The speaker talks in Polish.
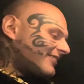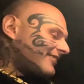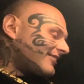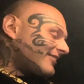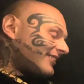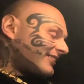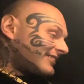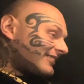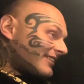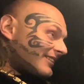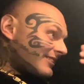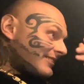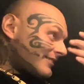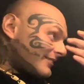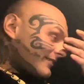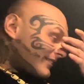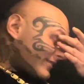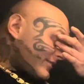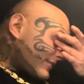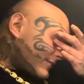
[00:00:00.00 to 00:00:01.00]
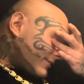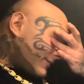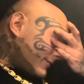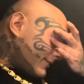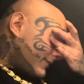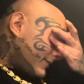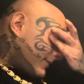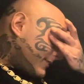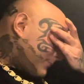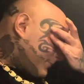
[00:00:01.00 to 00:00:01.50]
no jak na razie nasze drogi
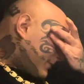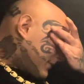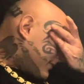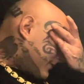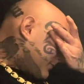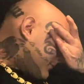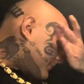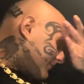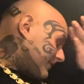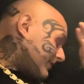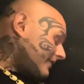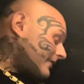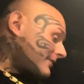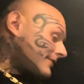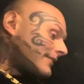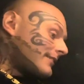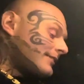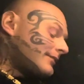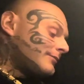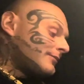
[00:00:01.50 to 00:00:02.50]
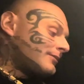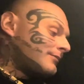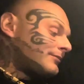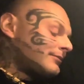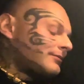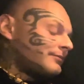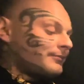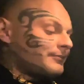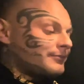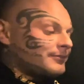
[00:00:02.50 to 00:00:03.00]
się prędko pewnie nie zajdą, no bo
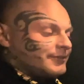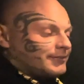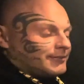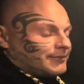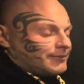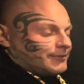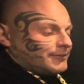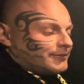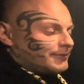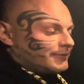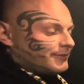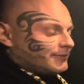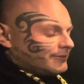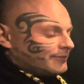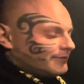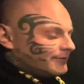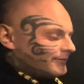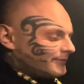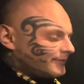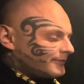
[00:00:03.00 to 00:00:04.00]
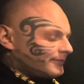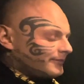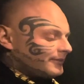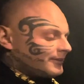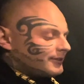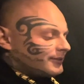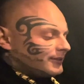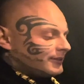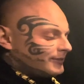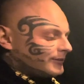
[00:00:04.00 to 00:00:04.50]
po prostu no nie
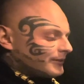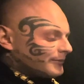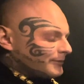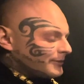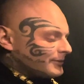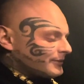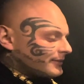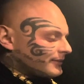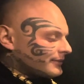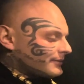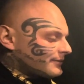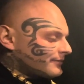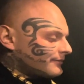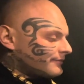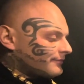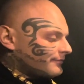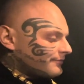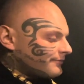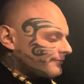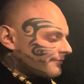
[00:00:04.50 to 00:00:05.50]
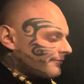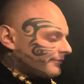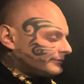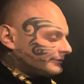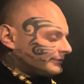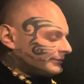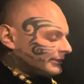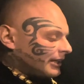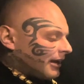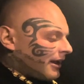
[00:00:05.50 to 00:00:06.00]
kolegujemy się, także...
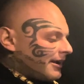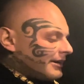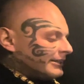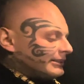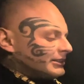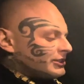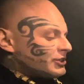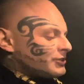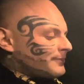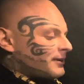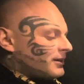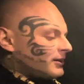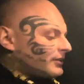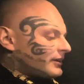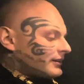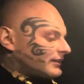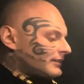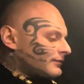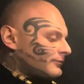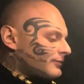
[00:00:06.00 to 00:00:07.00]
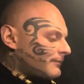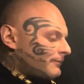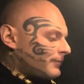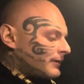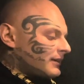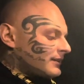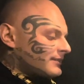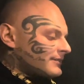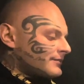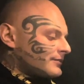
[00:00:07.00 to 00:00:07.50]
Siemanko, jak tam łapa,
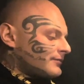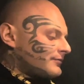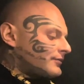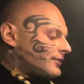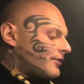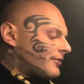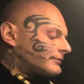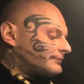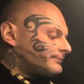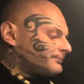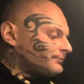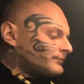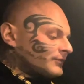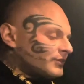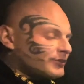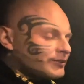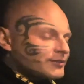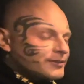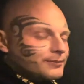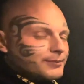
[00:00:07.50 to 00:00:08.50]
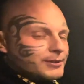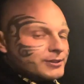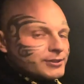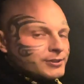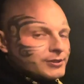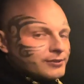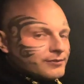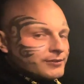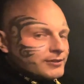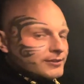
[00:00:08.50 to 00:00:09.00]
jak zdrówko? No to
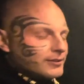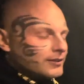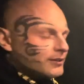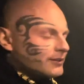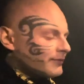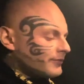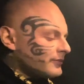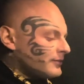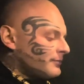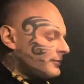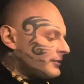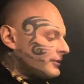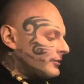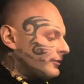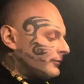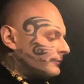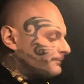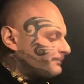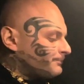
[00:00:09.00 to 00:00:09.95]
zobaczycie wszystko na filmiku.